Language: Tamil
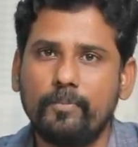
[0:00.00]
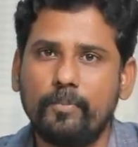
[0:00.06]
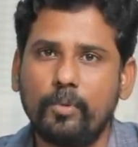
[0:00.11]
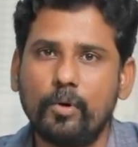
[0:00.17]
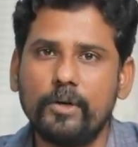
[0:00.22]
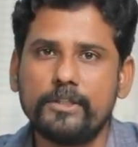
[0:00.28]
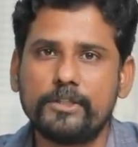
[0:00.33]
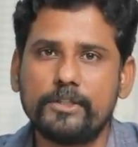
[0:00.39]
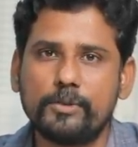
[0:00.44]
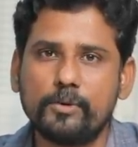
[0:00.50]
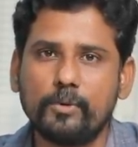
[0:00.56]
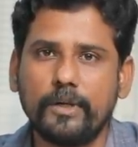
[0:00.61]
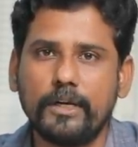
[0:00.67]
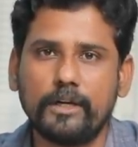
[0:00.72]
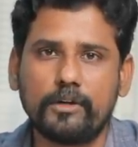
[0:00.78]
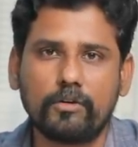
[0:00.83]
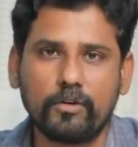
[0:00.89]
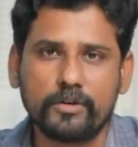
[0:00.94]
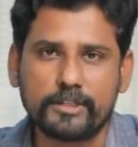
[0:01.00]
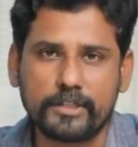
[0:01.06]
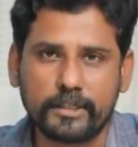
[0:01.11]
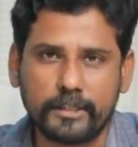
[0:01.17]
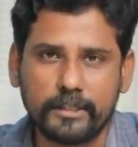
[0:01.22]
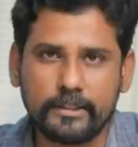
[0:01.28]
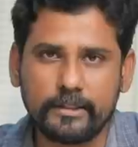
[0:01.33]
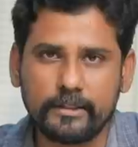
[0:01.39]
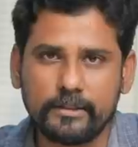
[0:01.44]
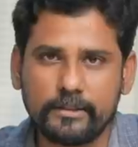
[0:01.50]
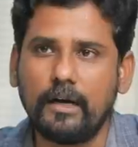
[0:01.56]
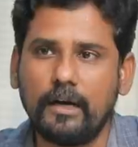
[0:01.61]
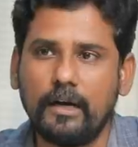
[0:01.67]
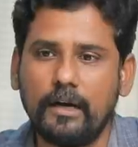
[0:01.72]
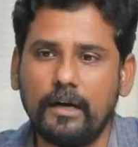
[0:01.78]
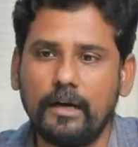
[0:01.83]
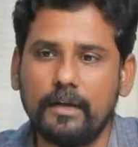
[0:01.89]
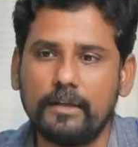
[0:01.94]
போலீஸுடைய அட்ராசிட்டி
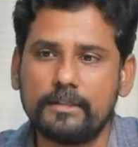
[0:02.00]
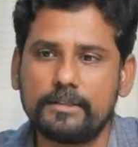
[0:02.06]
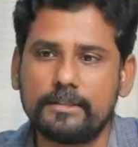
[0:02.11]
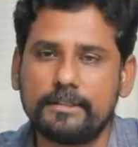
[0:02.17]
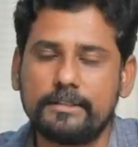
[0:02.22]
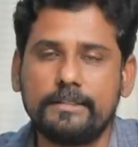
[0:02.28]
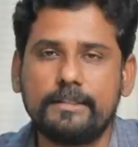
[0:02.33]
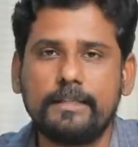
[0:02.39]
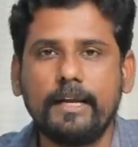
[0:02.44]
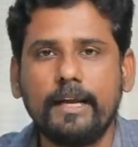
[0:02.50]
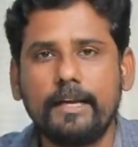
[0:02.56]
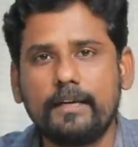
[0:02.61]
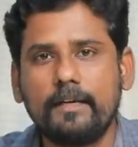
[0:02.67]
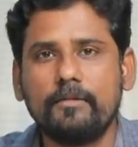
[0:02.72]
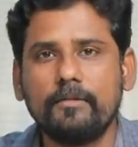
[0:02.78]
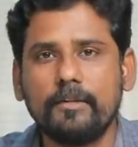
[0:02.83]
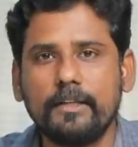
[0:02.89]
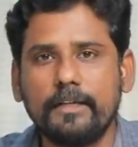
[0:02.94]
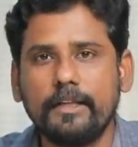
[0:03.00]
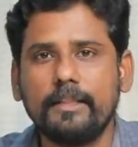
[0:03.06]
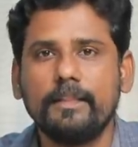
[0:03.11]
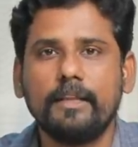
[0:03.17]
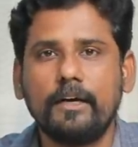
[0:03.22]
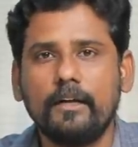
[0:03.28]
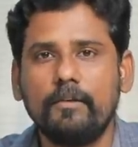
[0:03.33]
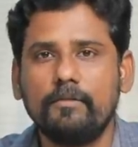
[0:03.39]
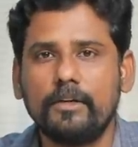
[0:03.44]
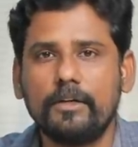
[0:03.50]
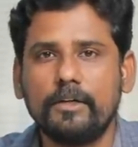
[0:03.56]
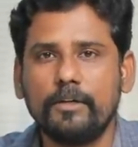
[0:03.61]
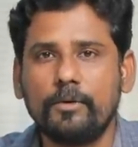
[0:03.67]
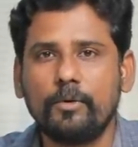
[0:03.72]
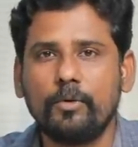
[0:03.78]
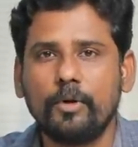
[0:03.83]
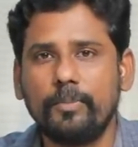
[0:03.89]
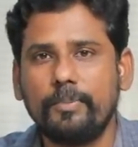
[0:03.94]
ஸ்டேட் வந்து எந்த அளவுக்கு
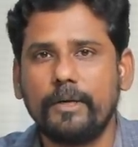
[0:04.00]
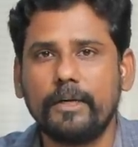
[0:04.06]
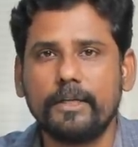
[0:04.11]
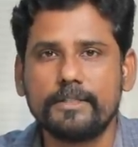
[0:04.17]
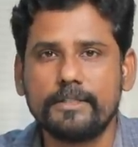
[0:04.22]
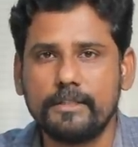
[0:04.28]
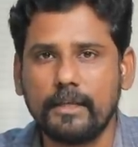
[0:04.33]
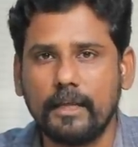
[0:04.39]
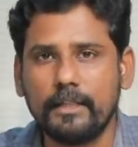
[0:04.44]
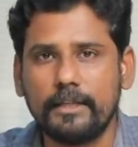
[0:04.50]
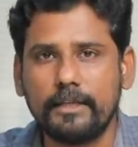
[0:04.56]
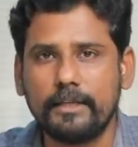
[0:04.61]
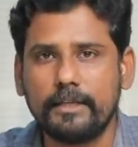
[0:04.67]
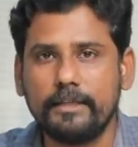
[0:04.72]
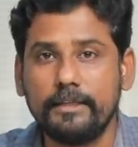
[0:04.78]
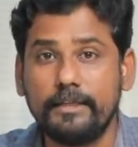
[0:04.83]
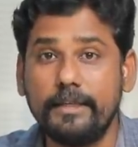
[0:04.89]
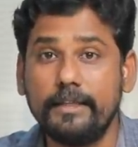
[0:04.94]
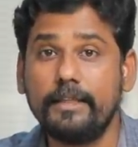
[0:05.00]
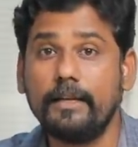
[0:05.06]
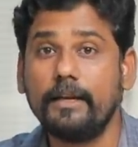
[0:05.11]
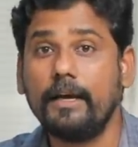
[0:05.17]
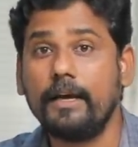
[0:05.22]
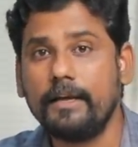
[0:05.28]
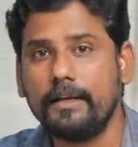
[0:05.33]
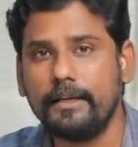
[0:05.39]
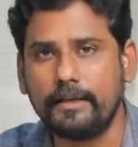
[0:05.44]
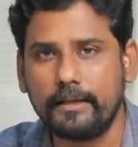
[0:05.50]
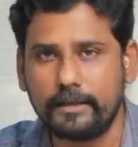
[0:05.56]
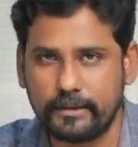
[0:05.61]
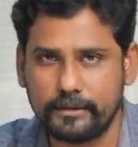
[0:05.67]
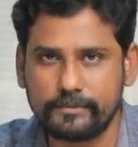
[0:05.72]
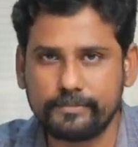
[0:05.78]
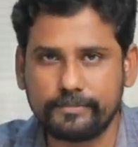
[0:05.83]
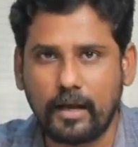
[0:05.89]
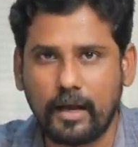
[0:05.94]
குறிப்பிட்ட சாதிக்கு எதிராக
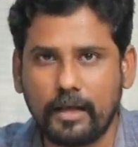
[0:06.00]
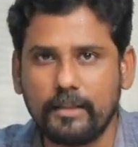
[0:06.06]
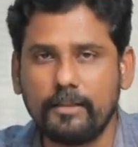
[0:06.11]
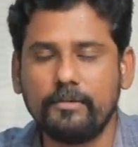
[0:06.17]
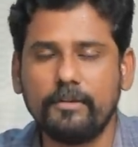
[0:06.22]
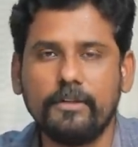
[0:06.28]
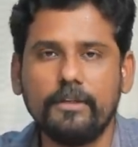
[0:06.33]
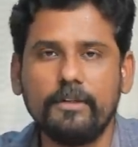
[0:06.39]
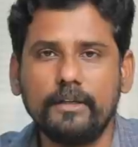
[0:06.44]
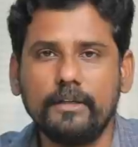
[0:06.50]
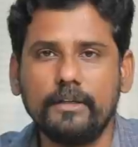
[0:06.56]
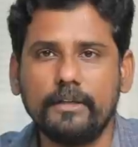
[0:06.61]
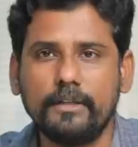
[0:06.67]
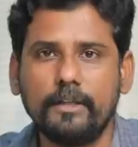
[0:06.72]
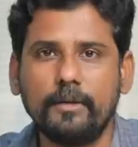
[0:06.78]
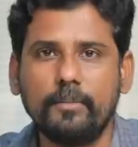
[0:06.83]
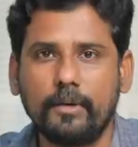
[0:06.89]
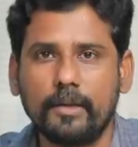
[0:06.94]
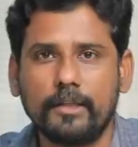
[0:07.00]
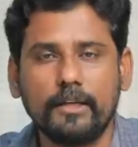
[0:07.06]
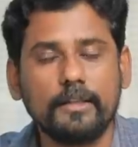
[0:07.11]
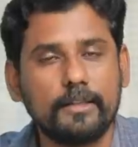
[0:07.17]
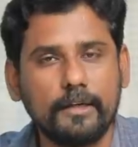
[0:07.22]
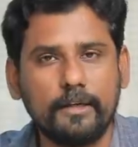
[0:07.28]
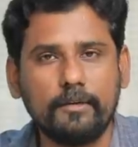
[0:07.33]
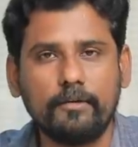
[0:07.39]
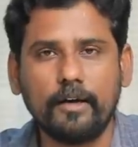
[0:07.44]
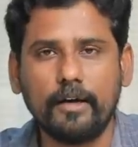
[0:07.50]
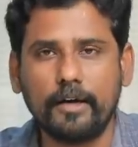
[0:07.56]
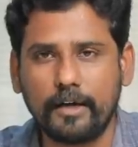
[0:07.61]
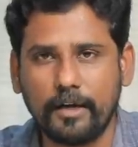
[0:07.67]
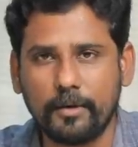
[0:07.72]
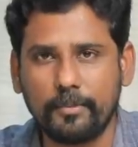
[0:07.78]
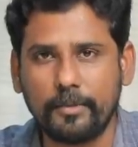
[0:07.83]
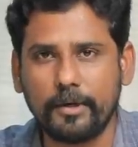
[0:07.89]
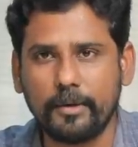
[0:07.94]
இருக்குது அது வந்து இந்த படத்தில் தெளிவாக
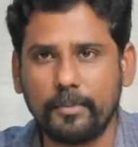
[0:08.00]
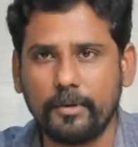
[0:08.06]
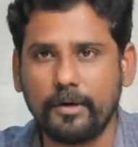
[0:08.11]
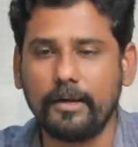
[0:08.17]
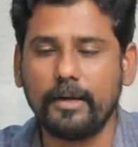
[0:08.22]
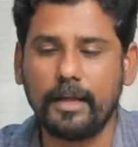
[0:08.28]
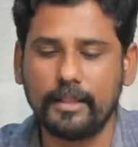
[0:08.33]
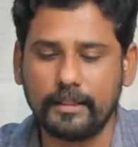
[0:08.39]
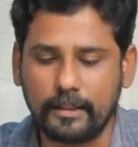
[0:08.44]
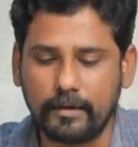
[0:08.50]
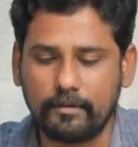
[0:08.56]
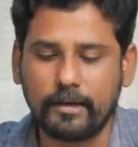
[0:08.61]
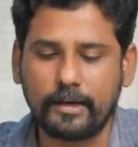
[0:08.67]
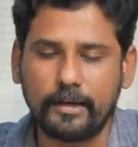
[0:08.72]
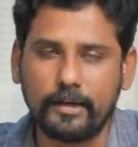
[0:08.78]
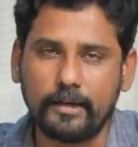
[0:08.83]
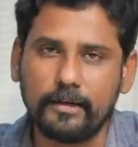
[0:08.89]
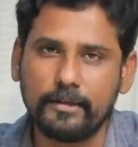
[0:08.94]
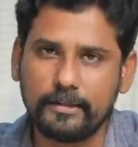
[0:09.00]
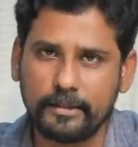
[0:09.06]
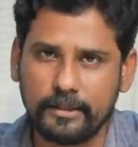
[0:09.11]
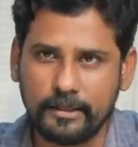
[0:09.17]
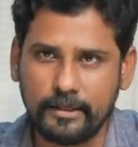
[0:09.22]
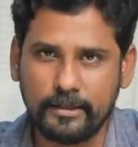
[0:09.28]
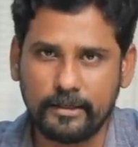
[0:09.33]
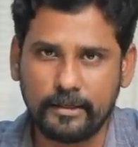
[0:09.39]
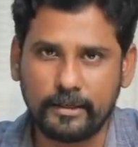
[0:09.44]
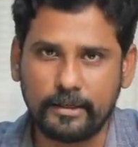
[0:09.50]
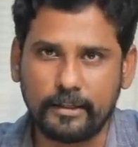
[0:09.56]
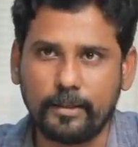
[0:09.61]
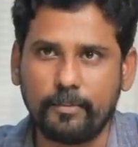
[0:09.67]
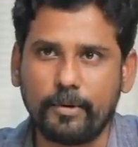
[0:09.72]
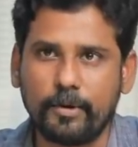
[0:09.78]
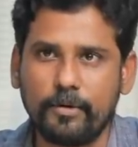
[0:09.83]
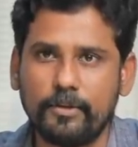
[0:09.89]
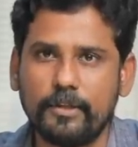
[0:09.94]
காண்பிக்கப்பட்டிருக்கு அந்த வகையில் இந்த
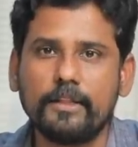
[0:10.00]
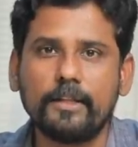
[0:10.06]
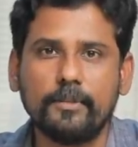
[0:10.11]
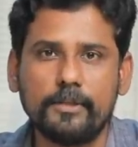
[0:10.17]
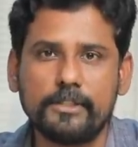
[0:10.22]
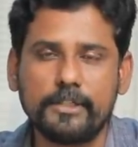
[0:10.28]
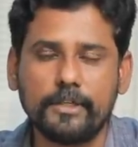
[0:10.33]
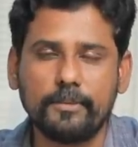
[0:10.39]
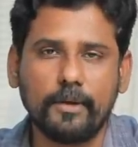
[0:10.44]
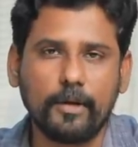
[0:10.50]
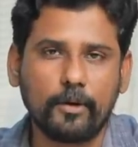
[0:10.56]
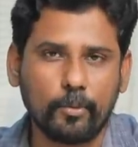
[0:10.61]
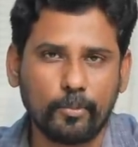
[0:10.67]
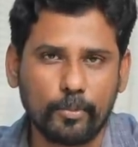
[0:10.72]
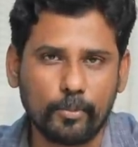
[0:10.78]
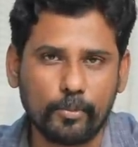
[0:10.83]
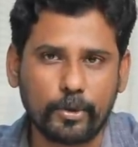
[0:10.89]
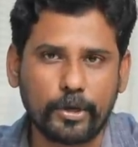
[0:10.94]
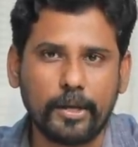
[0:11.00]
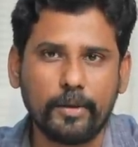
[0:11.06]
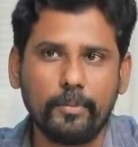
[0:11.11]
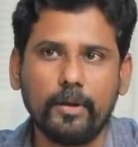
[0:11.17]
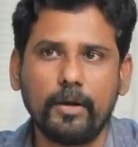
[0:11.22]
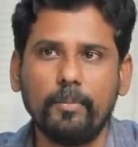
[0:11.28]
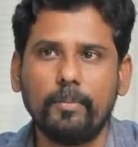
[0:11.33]
படம் வந்து தமிழ் சினிமாவில் ரொம்ப முக்கியமான